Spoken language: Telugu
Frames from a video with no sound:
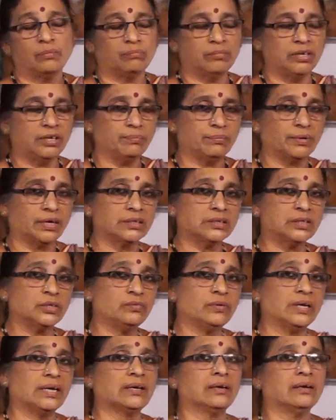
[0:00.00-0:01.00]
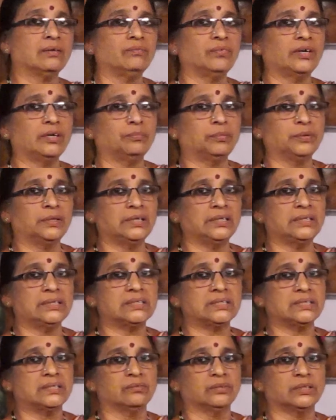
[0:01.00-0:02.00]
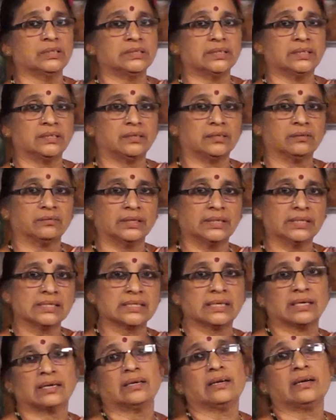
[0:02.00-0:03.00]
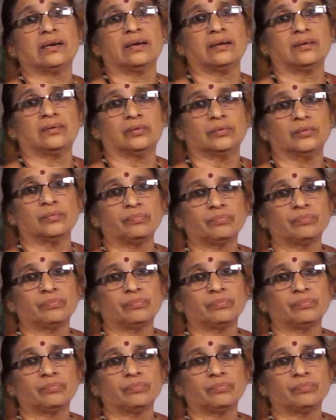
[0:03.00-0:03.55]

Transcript: మీ మాతృవర్గం వైపు నుంచి వచ్చేటటువంటి సహకారం